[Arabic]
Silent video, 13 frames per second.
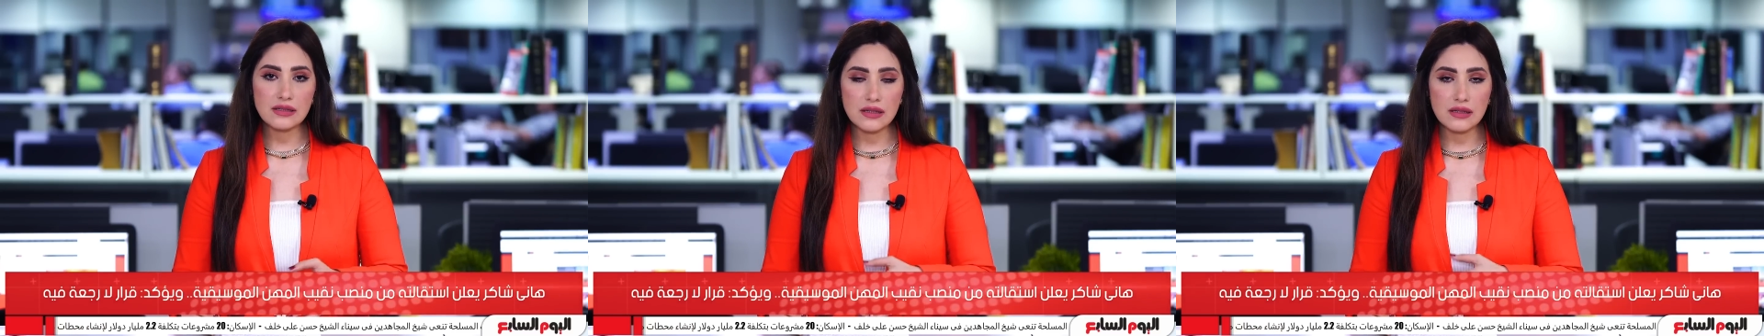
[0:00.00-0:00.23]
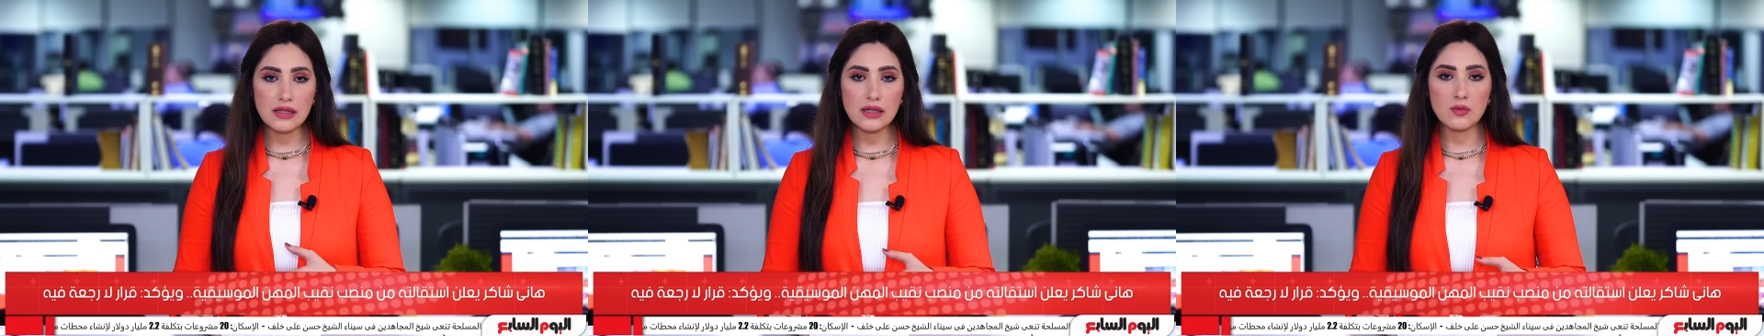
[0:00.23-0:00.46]

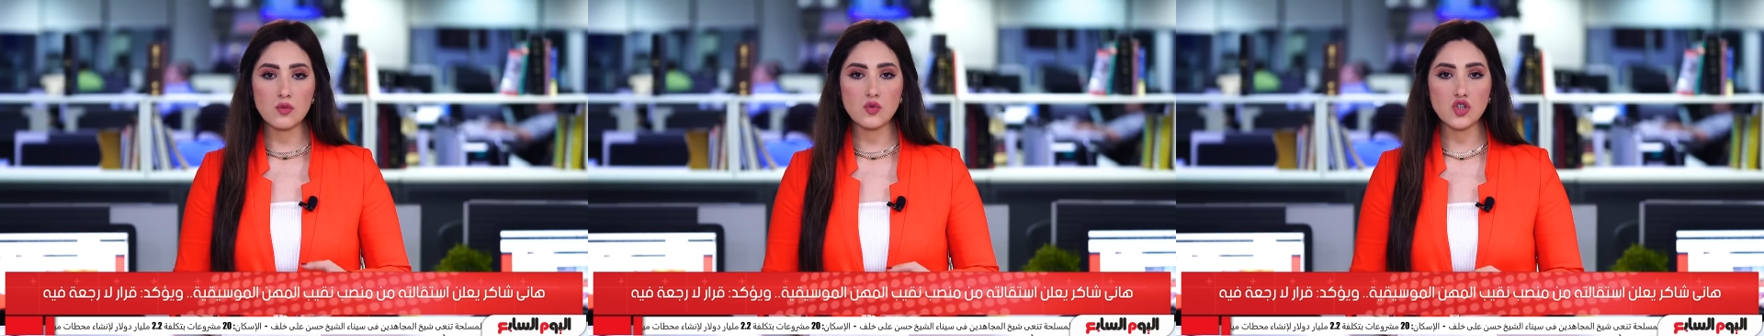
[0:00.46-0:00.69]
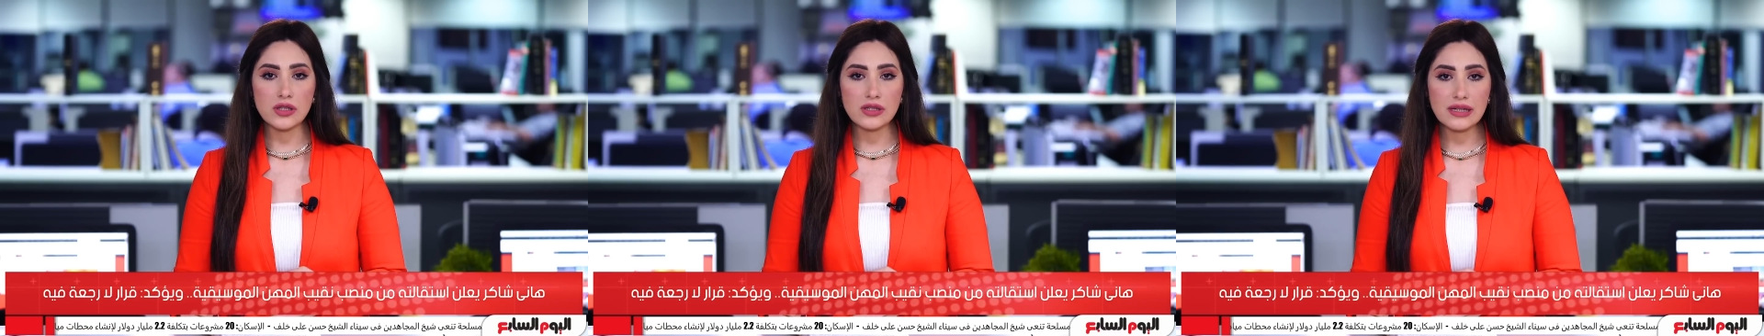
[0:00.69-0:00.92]
هذه
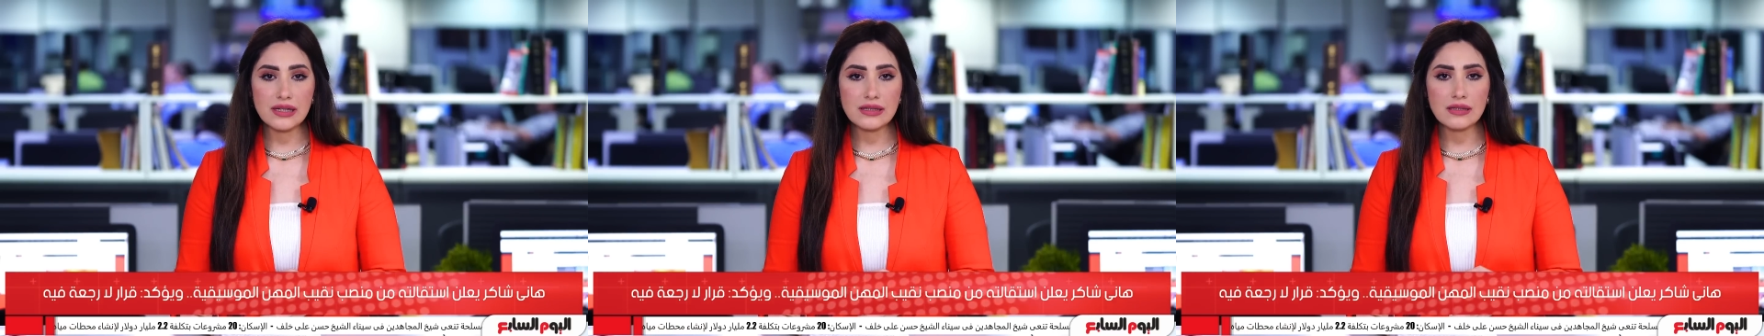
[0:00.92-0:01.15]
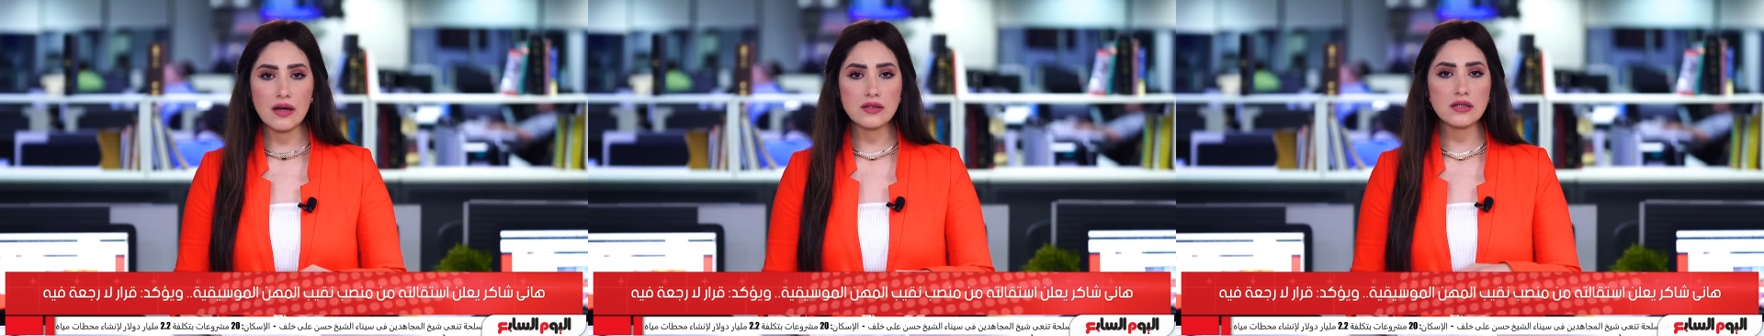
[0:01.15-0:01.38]

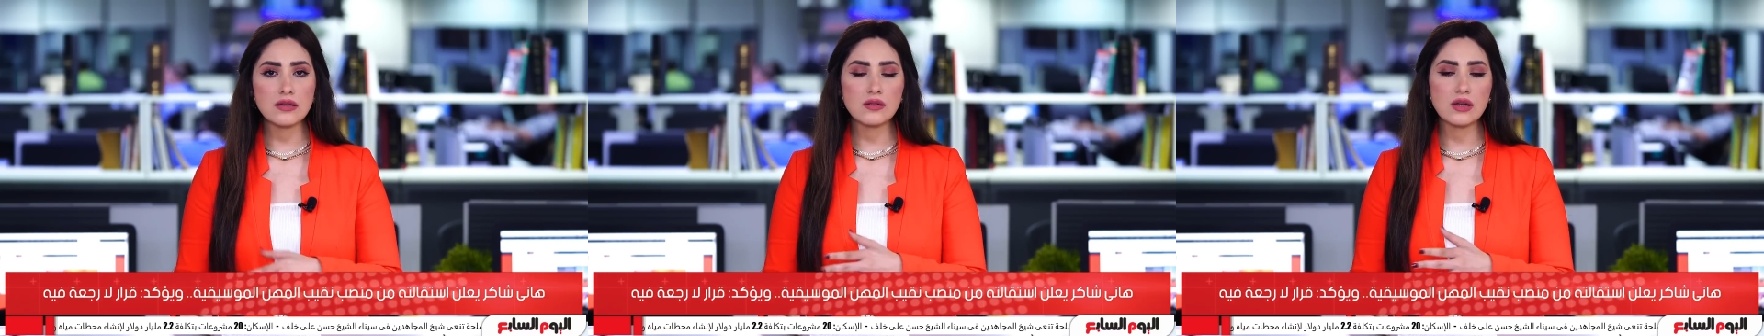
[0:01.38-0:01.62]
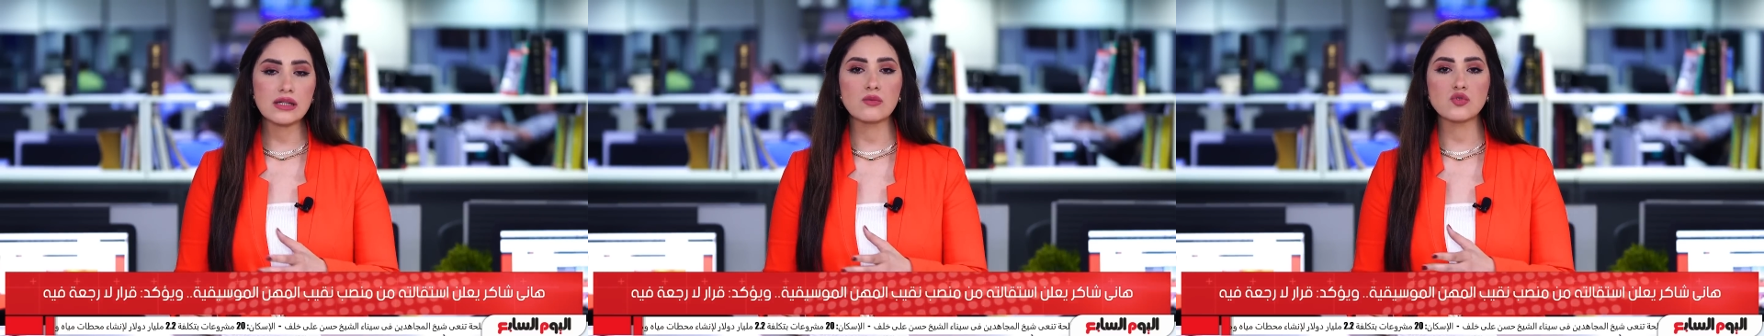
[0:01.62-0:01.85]
المشادات حصلت
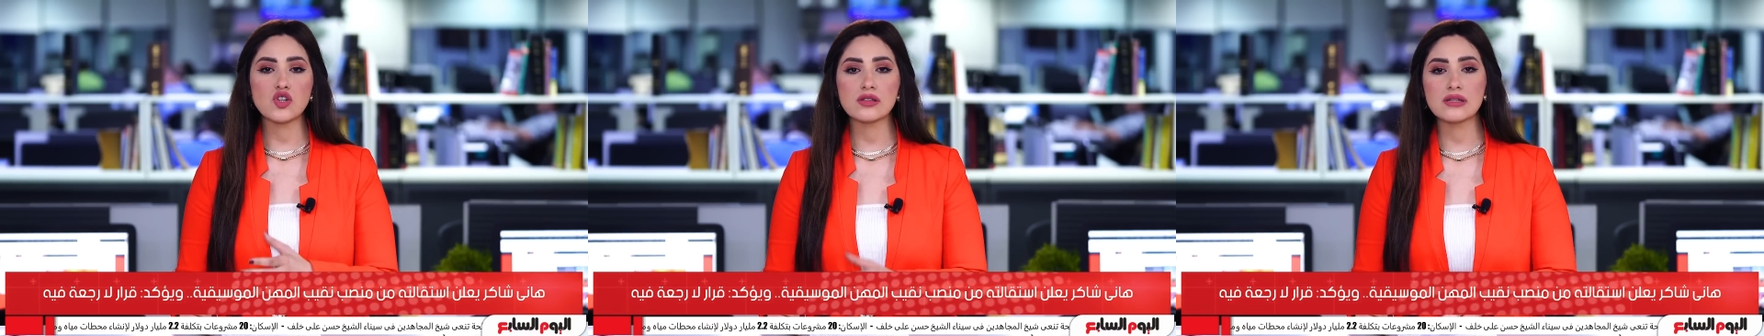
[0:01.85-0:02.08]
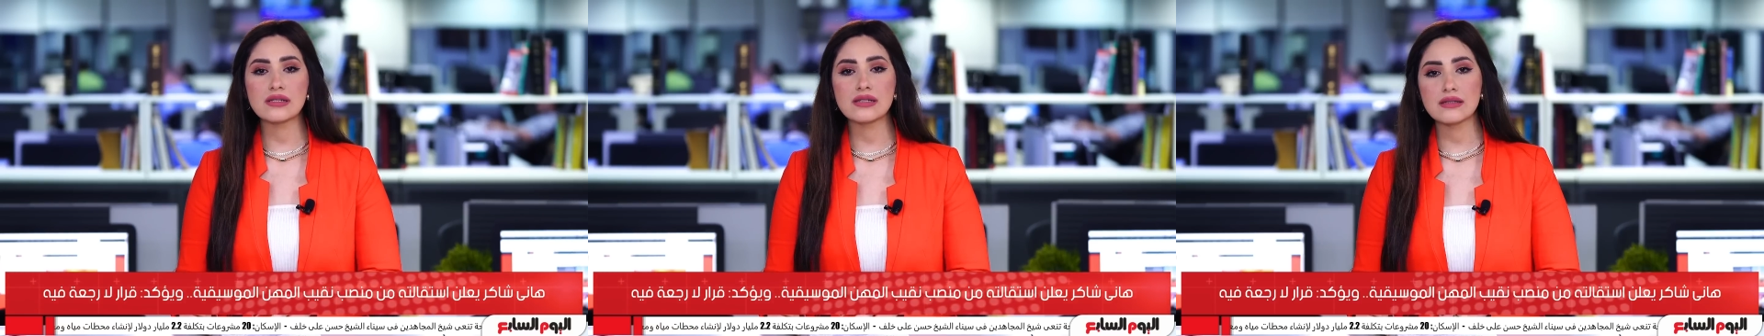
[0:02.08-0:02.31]
كده
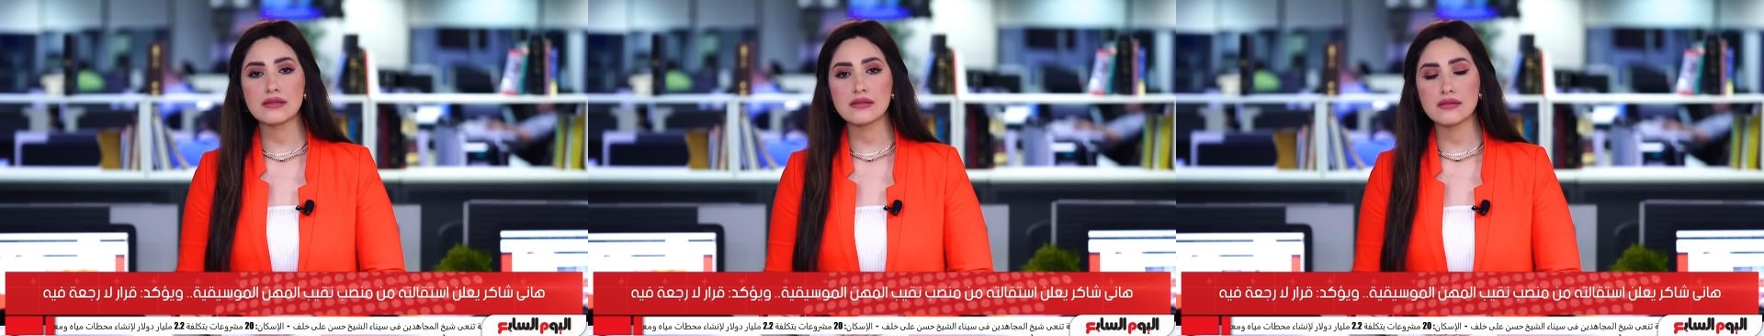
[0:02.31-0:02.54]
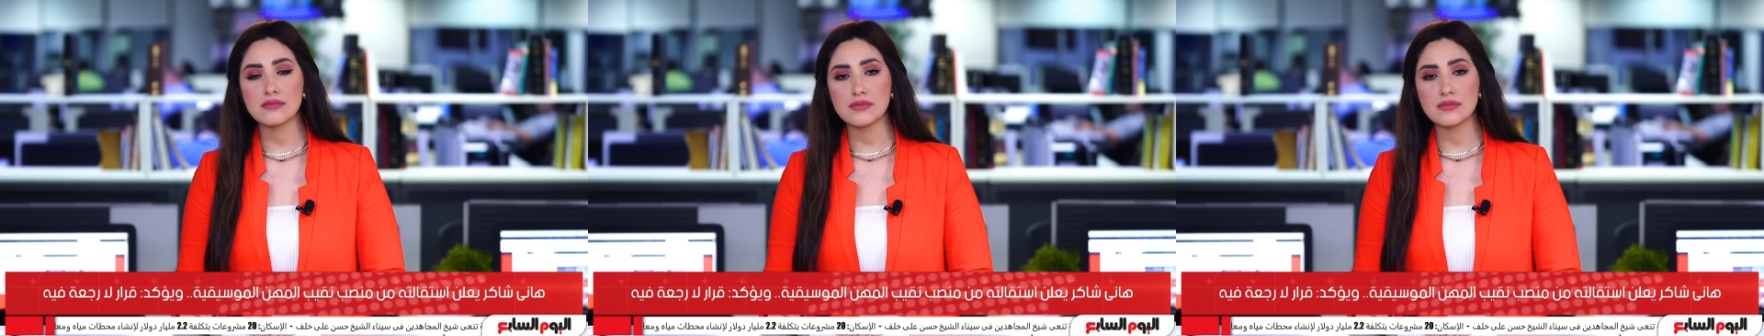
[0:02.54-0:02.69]
مشادات آه،